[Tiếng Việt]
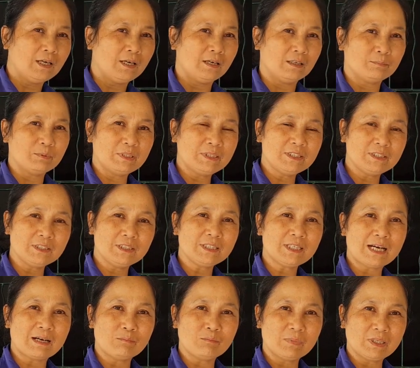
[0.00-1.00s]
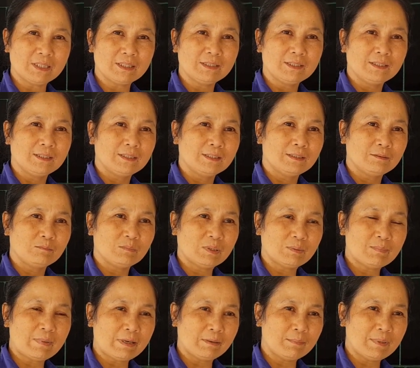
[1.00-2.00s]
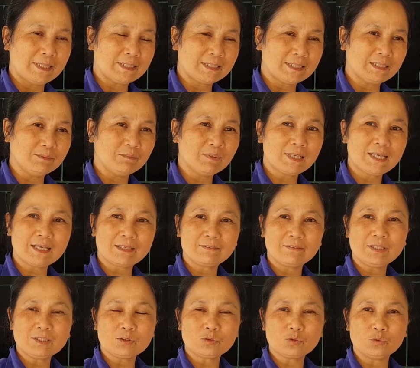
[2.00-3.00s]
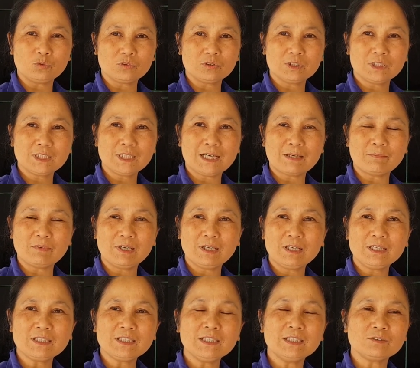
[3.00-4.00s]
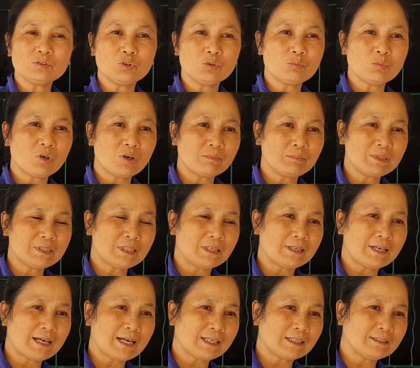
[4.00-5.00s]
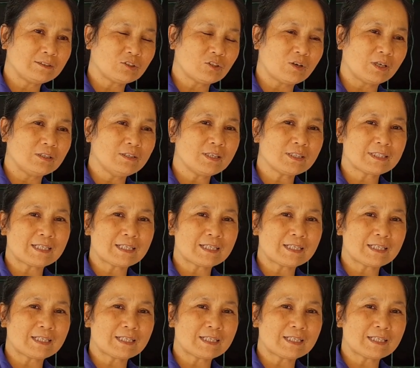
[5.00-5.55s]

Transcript: ở bên dưới gầm mà bể bể chìm nó đang nứt sụn dưới gầm nó nứt nghiêng xuống ngon bây giờ đang dò nước